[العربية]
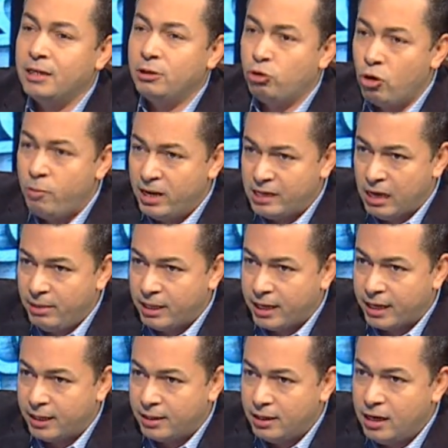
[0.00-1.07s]
التهمه ثابته
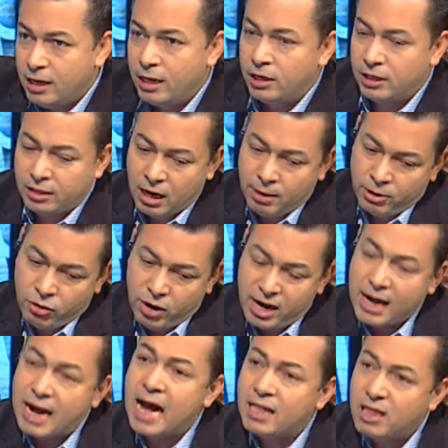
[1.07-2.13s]
كده يعني طالما انه قال
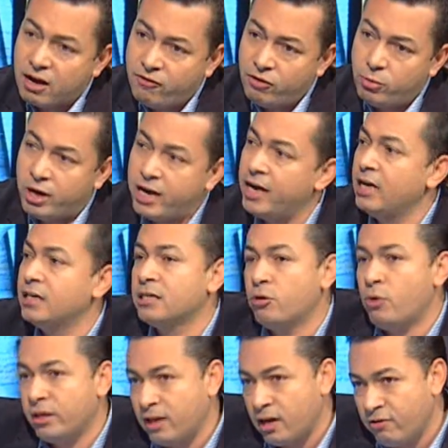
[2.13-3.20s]
لك عندك في البخاري اذا
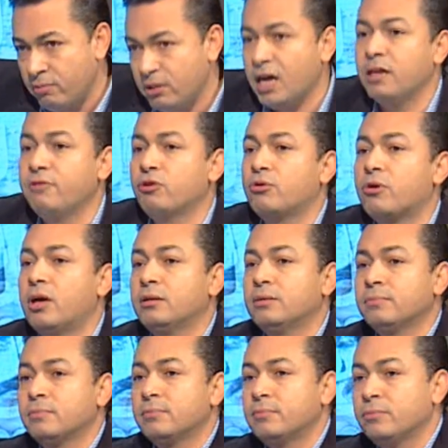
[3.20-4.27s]
هو اعترف بتحريف القران
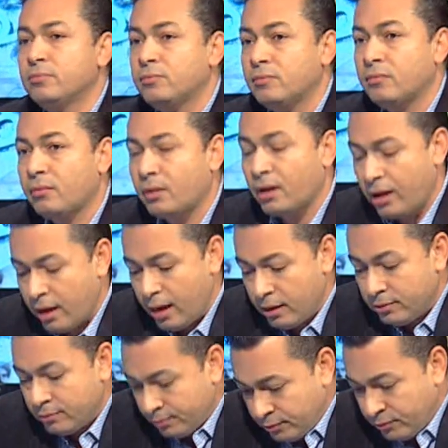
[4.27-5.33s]
نعم
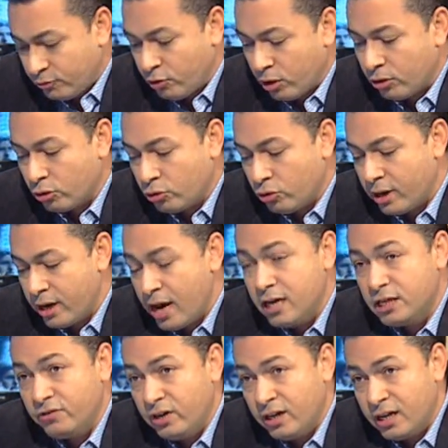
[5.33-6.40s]
اتفضل دكتور انا
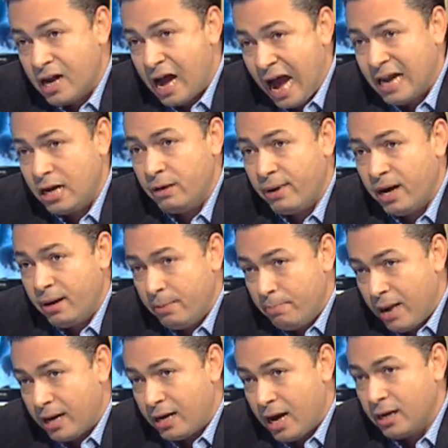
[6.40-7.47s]
اسف لان انا حد معاه
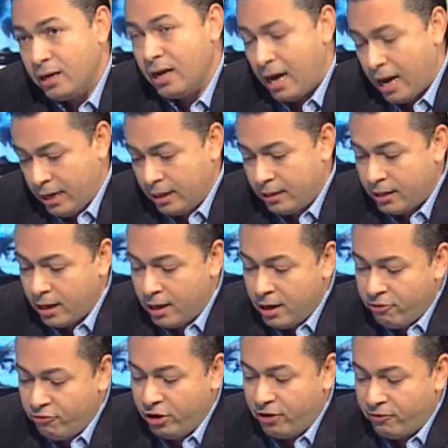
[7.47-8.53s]
بعد ان اعلنت
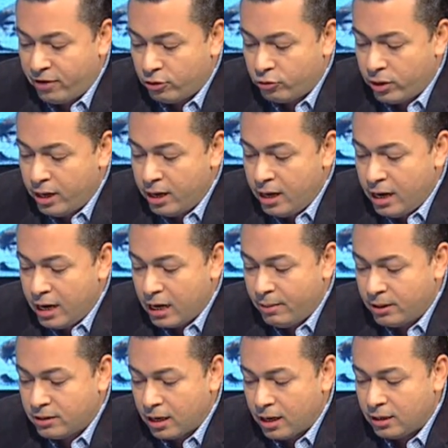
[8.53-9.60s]
فيه فتوى انا
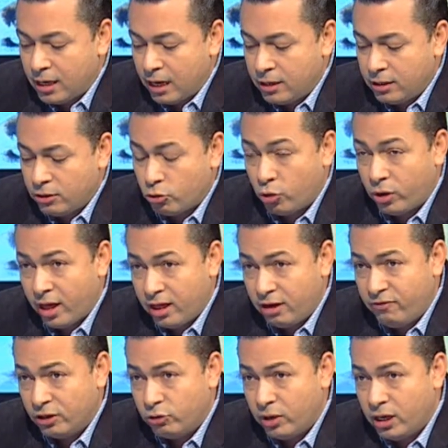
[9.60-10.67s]
بس اردت ان تؤخذ
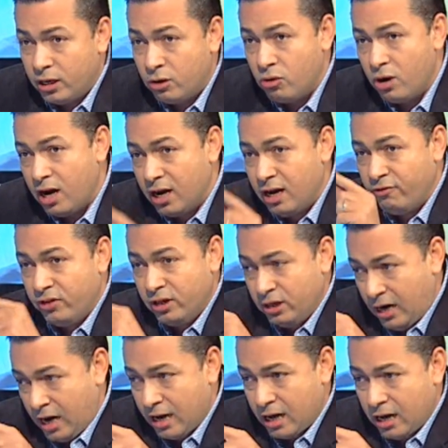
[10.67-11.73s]
الفتوى لانه قال
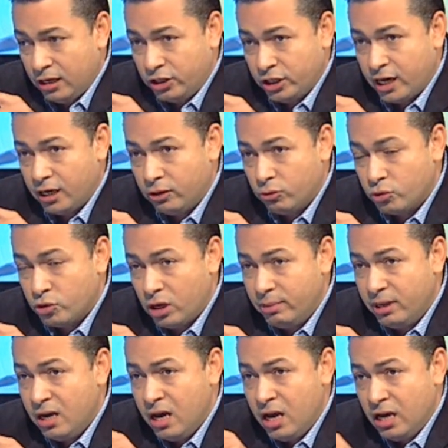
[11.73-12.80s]
في حلقه للشيخ خالد
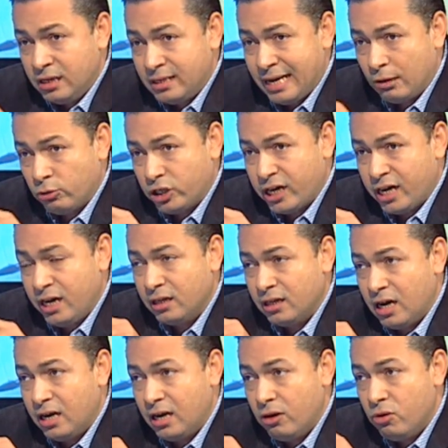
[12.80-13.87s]
الوصابي ساله الشيخ خالد
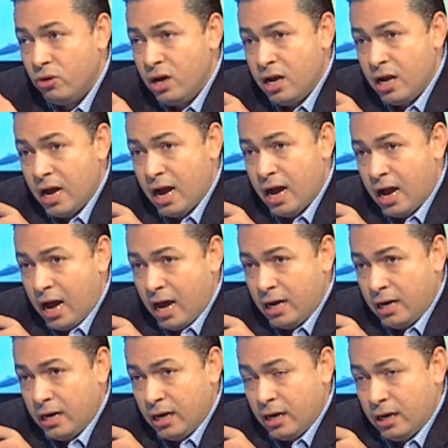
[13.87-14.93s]
قال له آه،
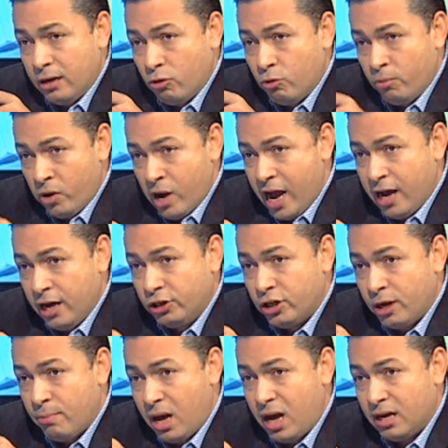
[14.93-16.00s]
الامنا
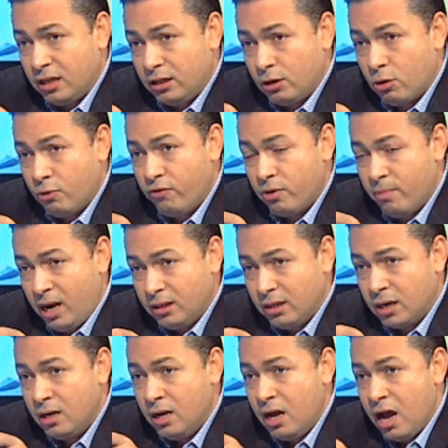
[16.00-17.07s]
عائشه محضت الكفر
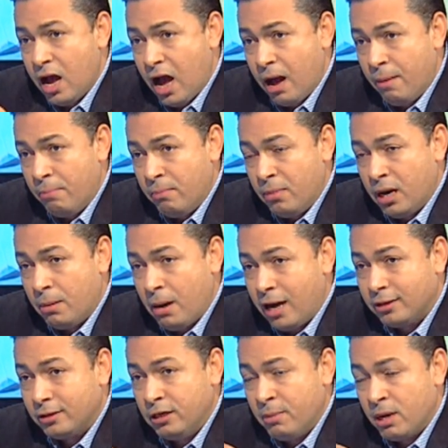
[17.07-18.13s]
محضا ام
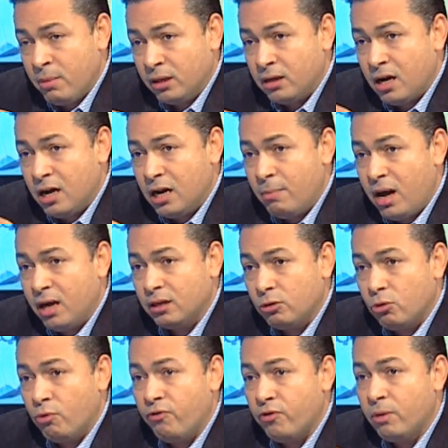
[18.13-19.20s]
محضت الايمان محضن قال محضت
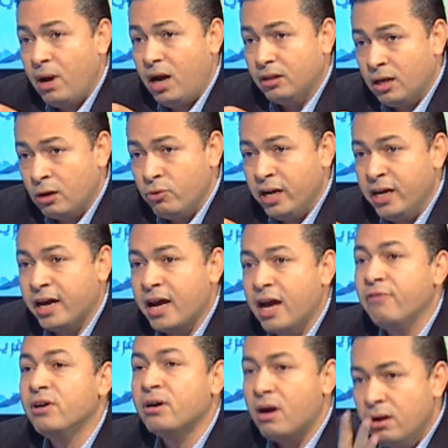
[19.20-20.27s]
الكفر محضا وهي
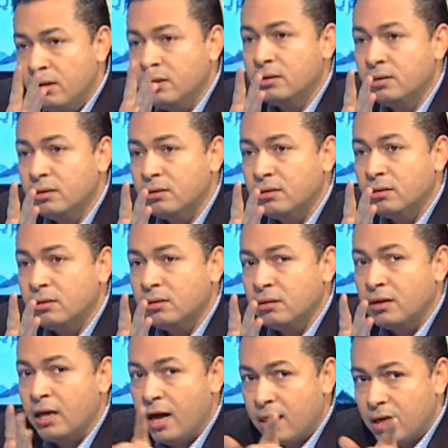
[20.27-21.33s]
كافره
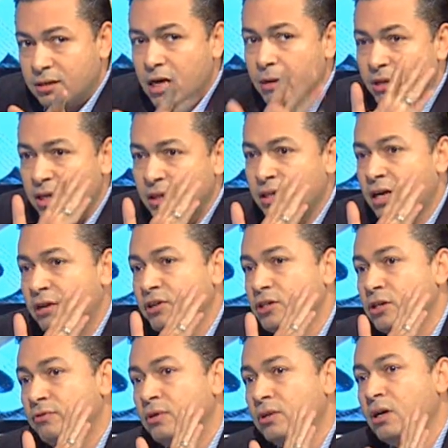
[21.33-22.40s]
هذا سابق بهذا
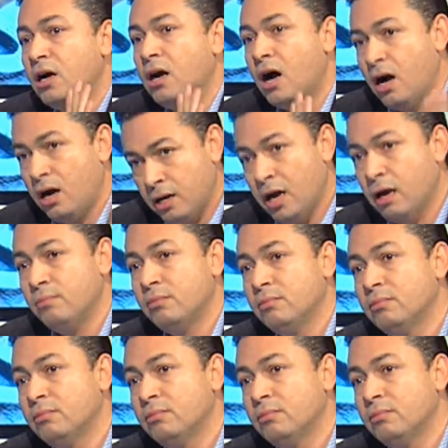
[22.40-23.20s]
النص اه نعم